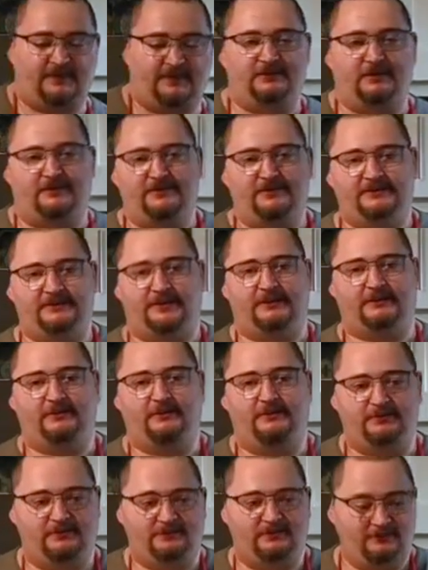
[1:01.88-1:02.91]
nowy setup
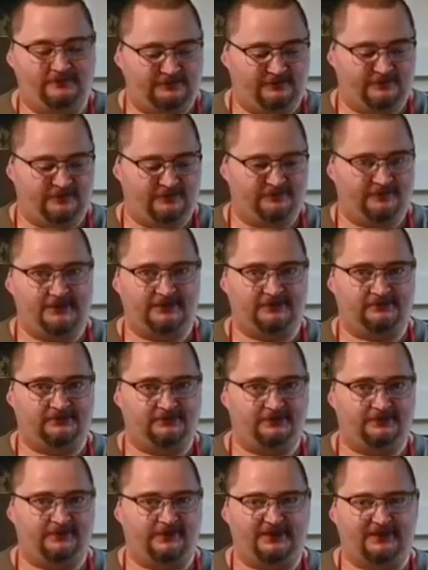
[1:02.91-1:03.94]
w nowym miejscu, gdzie
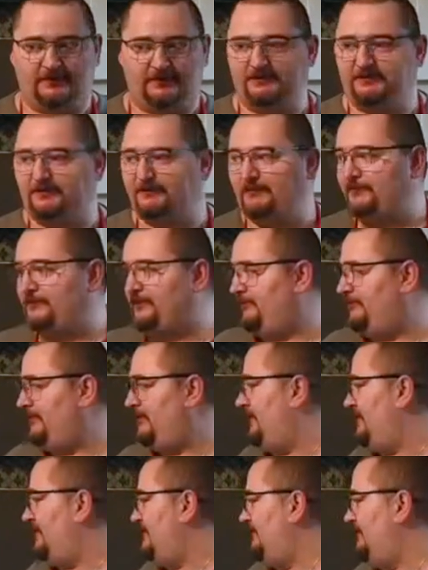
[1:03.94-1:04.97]
mieszkam, się
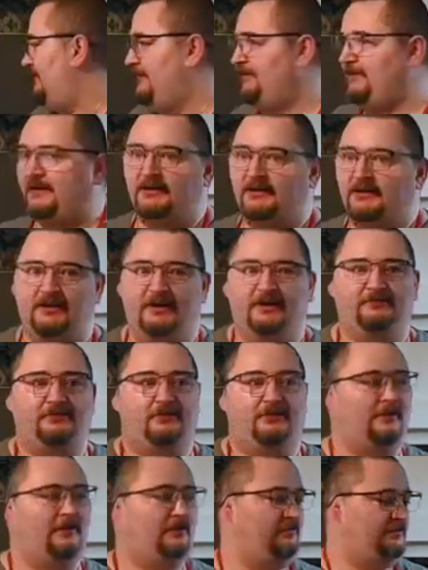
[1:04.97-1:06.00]
poprzeprowadzałem.
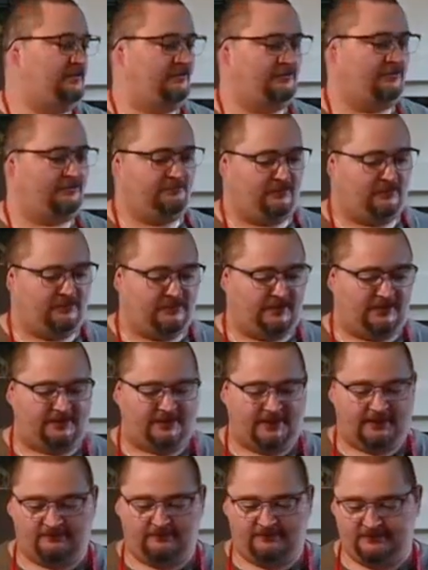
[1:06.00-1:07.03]
Pomału się już
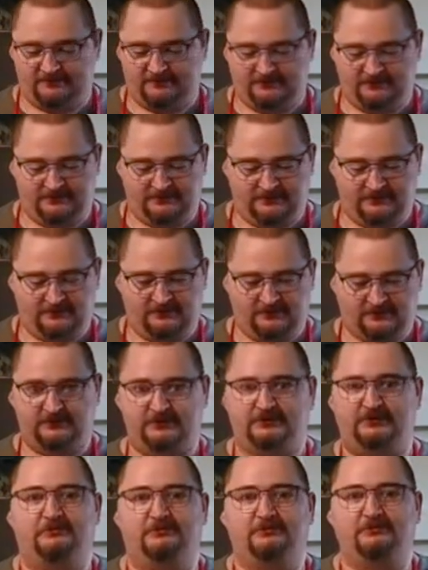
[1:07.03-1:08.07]
poogarniałem
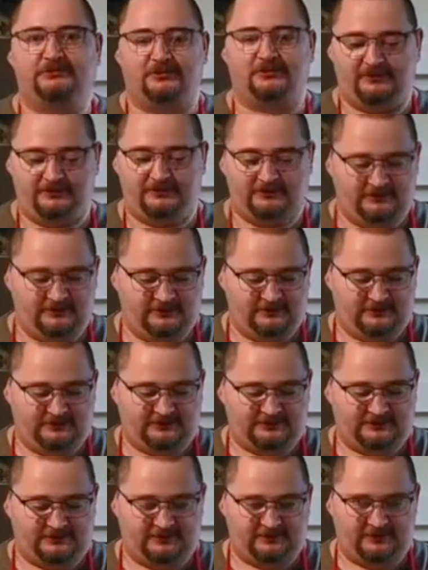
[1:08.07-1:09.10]
stół stoi gdzie
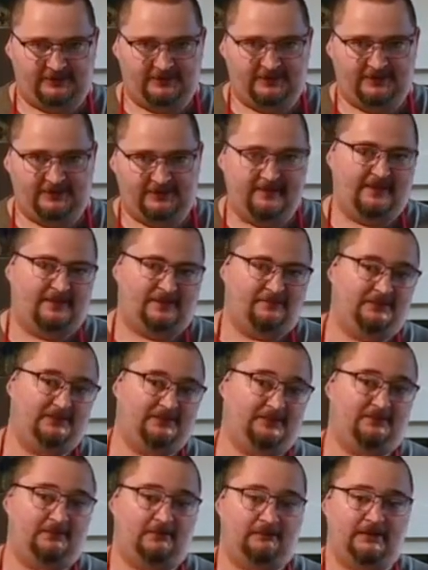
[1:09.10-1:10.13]
stoi, będę miał
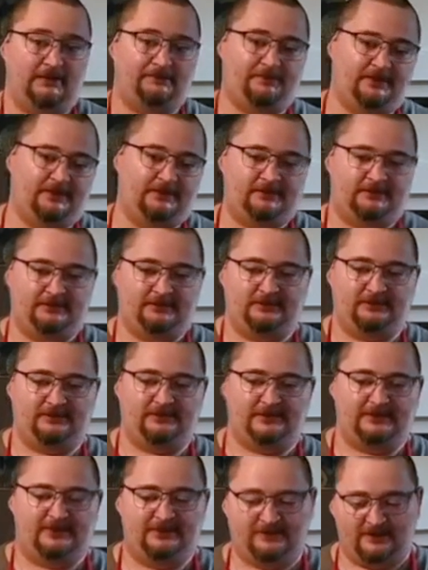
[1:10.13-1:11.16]
lepiej do
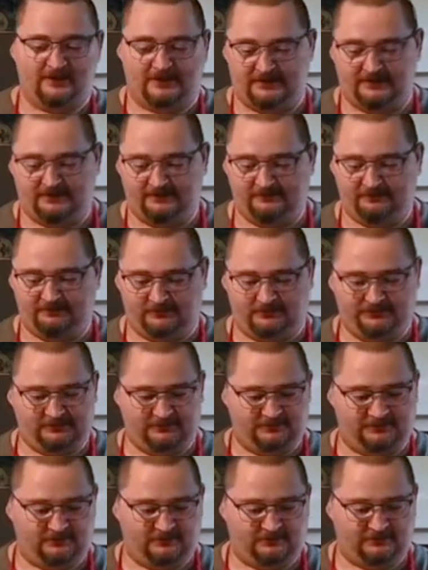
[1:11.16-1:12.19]
nagrywania pod tym
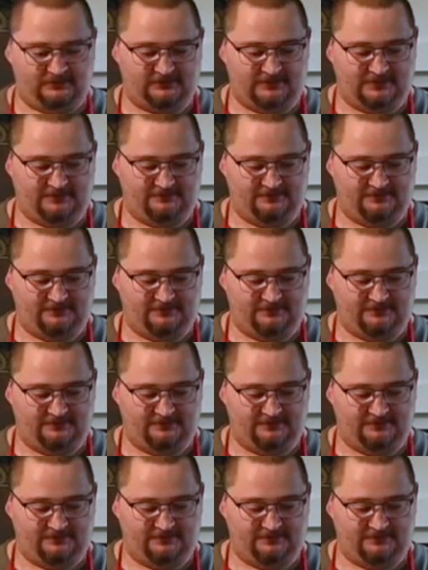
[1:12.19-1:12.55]
kątem.